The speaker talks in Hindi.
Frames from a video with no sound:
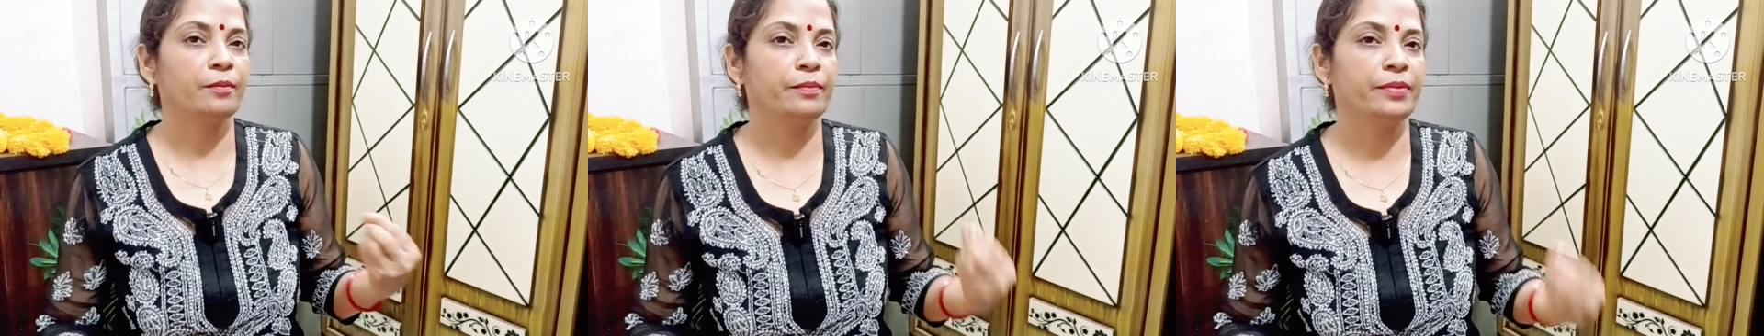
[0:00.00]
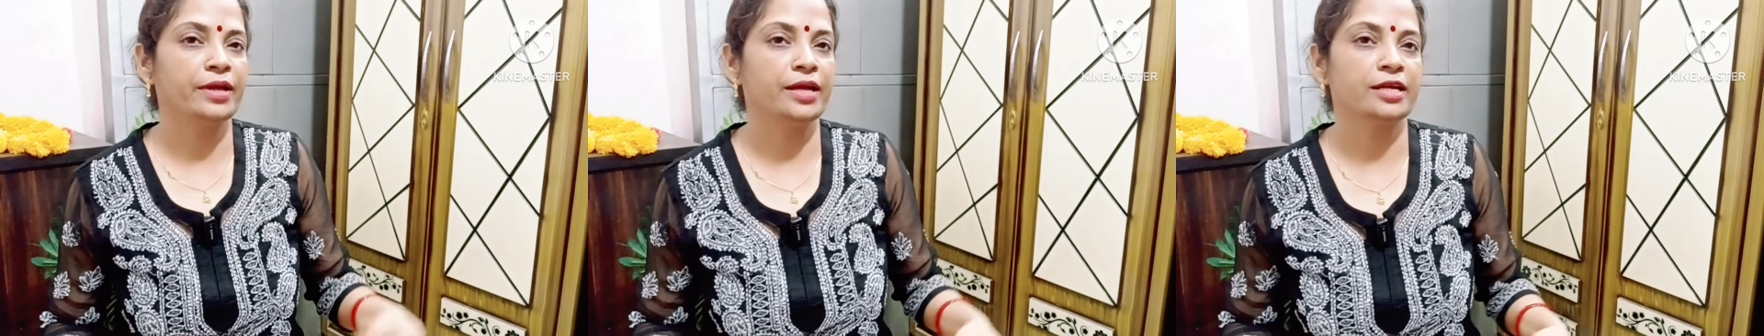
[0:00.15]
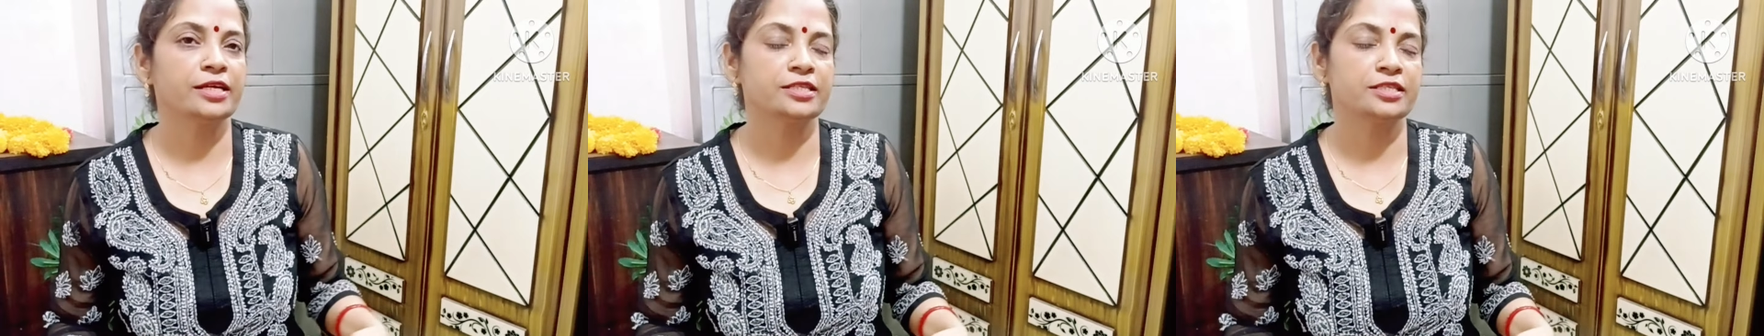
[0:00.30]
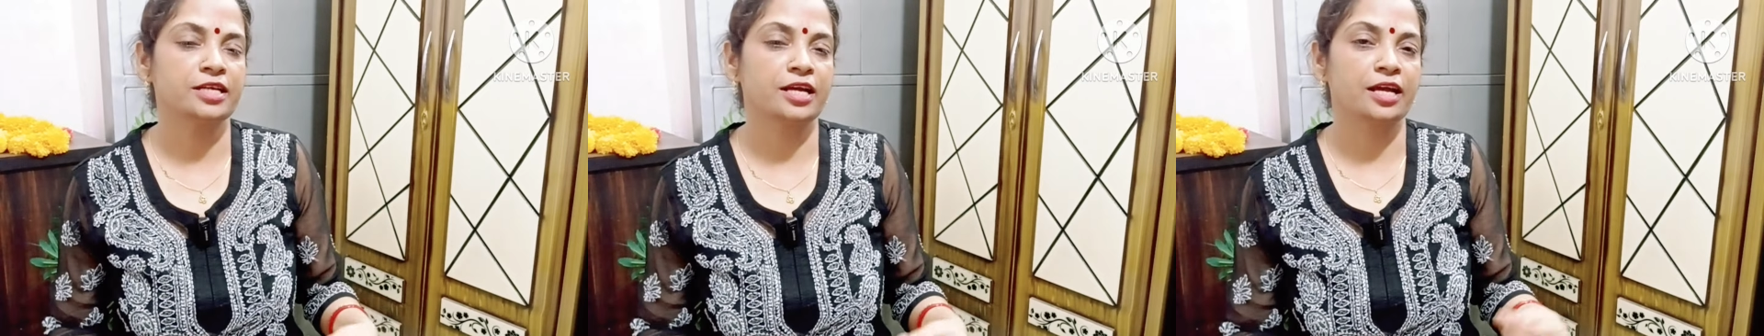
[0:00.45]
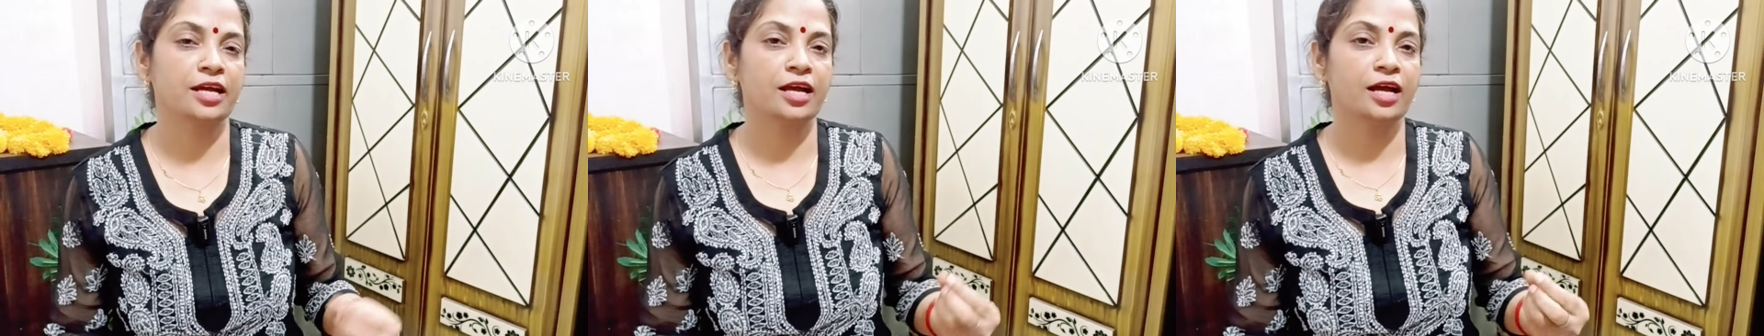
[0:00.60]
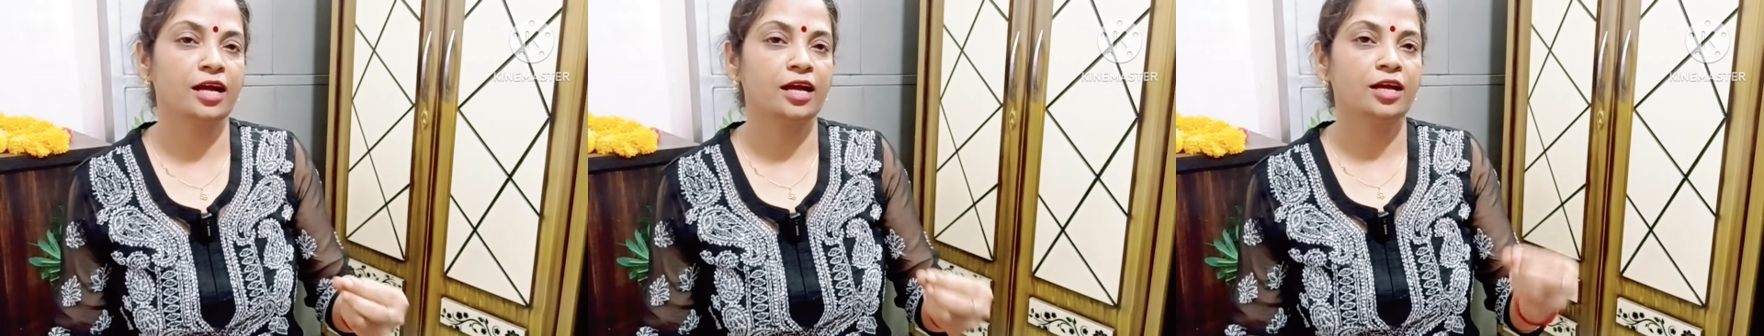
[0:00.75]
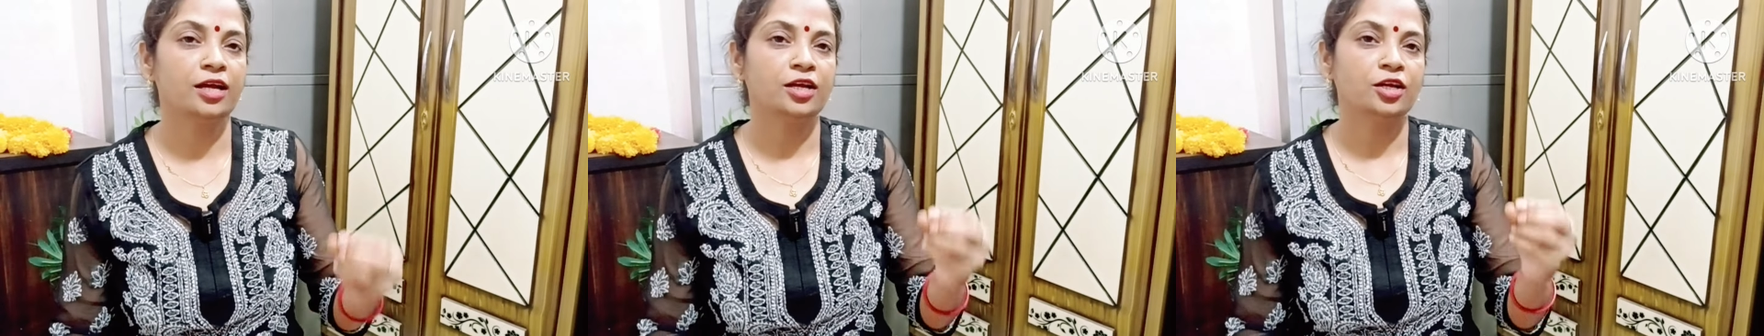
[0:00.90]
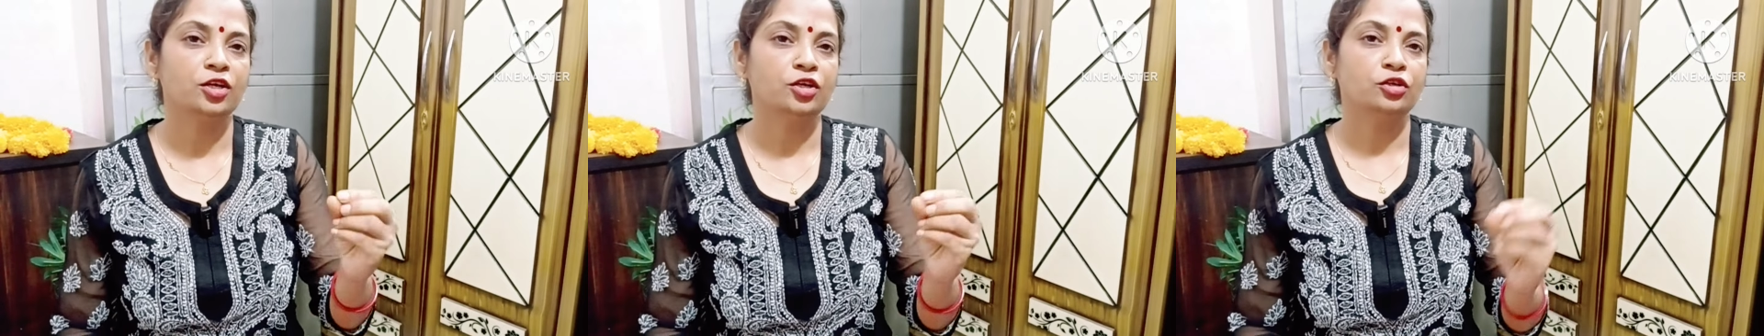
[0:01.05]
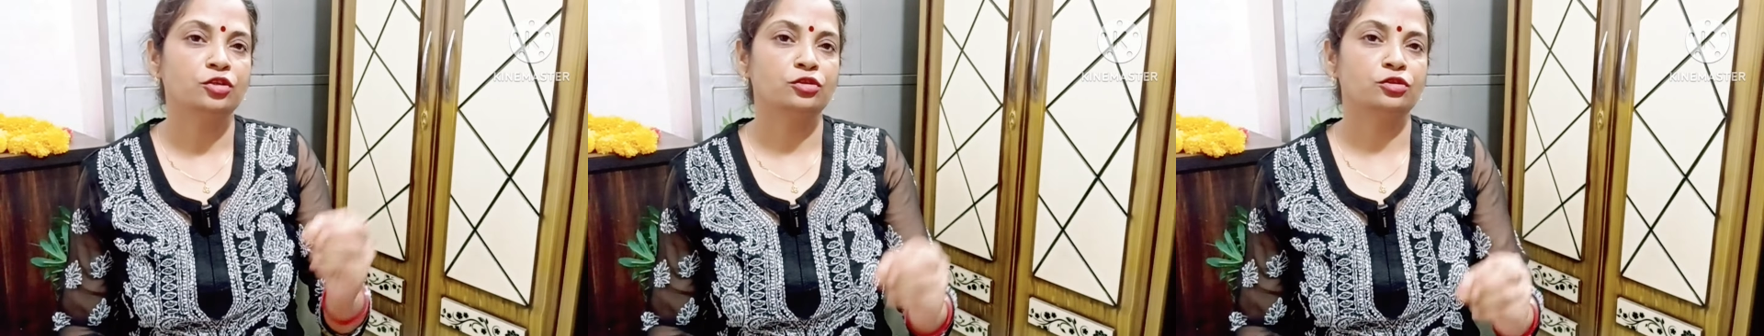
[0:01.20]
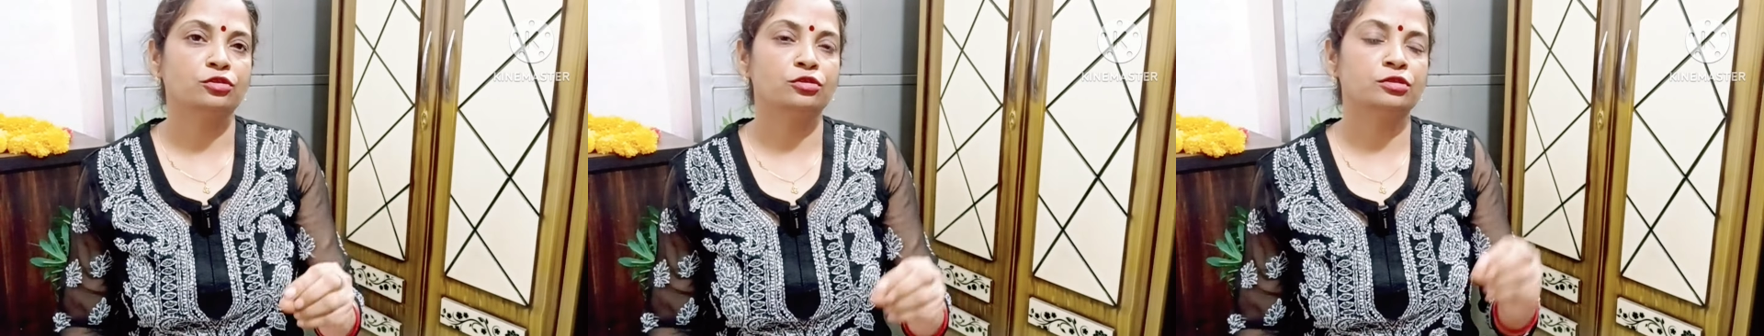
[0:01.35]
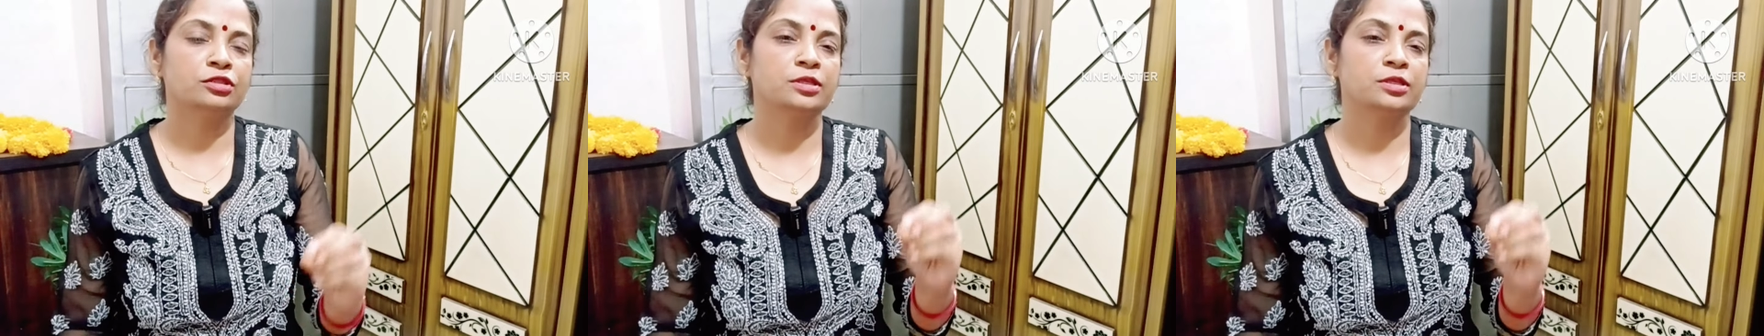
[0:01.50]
बिगड़ जाएगा तो